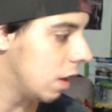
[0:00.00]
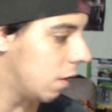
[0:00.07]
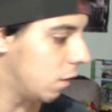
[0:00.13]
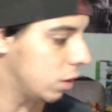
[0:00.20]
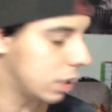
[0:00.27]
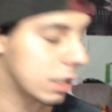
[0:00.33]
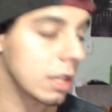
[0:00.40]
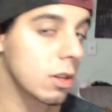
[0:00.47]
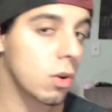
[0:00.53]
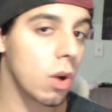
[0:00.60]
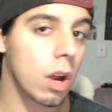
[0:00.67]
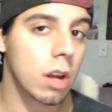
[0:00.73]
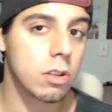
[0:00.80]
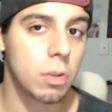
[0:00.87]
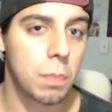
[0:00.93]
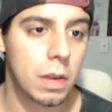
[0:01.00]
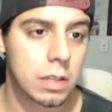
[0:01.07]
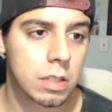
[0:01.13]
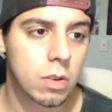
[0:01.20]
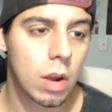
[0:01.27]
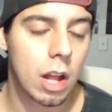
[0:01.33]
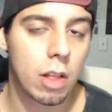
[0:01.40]
Você tenta colocar o seu
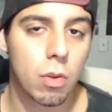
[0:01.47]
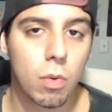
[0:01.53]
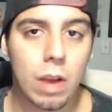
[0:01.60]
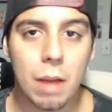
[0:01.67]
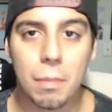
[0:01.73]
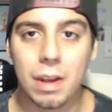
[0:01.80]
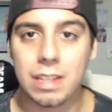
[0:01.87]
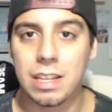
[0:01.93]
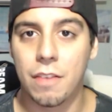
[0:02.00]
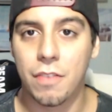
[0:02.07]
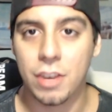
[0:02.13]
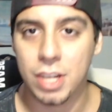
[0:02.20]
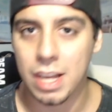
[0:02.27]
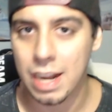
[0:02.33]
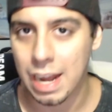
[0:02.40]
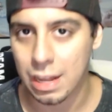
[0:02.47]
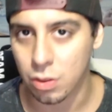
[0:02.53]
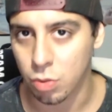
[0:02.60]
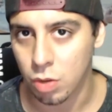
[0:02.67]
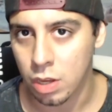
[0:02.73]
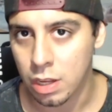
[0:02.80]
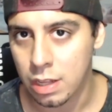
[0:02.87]
PS4 no lugar mais
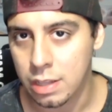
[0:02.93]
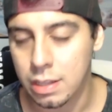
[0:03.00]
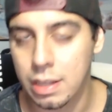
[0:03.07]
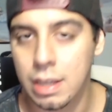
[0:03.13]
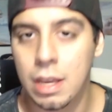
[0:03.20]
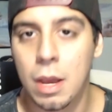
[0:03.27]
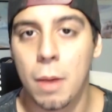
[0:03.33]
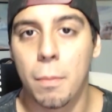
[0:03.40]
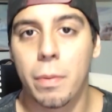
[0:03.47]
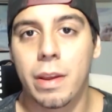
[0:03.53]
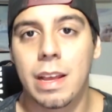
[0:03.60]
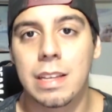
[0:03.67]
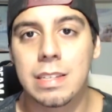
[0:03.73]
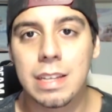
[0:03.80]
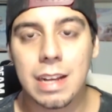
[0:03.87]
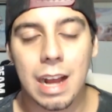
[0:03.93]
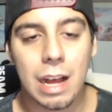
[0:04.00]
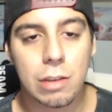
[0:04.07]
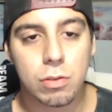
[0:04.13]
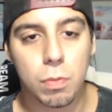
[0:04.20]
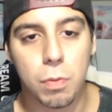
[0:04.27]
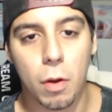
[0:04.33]
refrigerado, né? Porque se
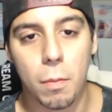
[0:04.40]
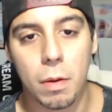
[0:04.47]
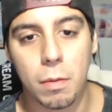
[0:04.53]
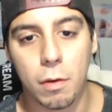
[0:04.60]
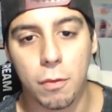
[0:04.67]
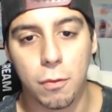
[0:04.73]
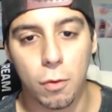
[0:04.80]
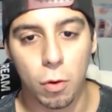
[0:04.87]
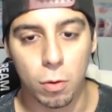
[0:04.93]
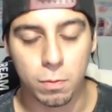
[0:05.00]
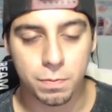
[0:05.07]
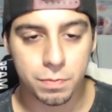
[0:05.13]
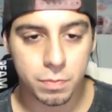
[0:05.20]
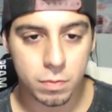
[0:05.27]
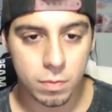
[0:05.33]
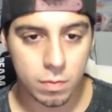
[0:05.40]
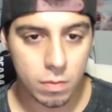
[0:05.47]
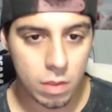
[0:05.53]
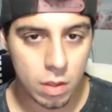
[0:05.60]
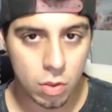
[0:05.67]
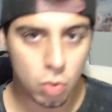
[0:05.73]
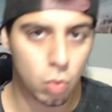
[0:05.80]
caso o problema for
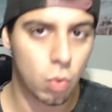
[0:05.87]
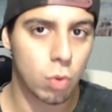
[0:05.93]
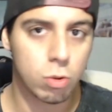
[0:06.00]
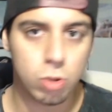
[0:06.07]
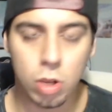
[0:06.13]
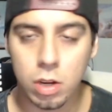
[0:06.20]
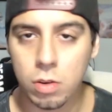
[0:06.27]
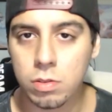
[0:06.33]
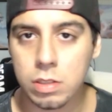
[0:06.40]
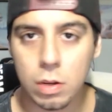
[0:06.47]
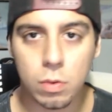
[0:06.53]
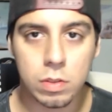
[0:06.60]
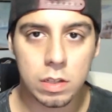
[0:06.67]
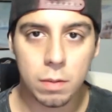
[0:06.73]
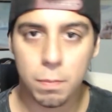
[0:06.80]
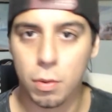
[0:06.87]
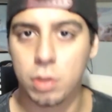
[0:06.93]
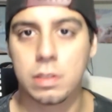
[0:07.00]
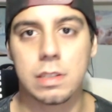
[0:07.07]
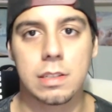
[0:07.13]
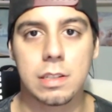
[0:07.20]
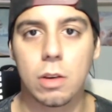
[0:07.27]
do console não estar conseguindo
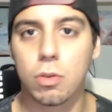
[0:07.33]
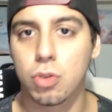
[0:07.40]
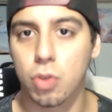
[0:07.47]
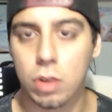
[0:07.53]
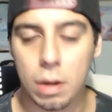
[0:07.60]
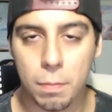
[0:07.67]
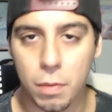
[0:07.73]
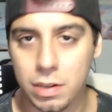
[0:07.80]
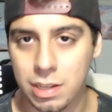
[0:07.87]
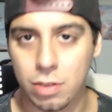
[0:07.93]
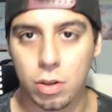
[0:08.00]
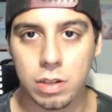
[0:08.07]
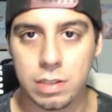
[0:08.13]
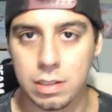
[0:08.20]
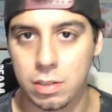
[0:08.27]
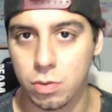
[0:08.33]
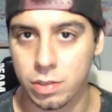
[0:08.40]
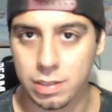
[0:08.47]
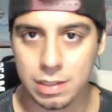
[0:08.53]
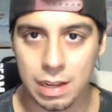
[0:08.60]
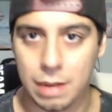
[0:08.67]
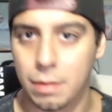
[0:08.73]
processar o jogo após a atualização
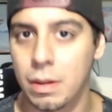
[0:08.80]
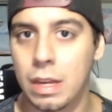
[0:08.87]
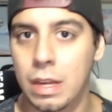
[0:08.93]
que está,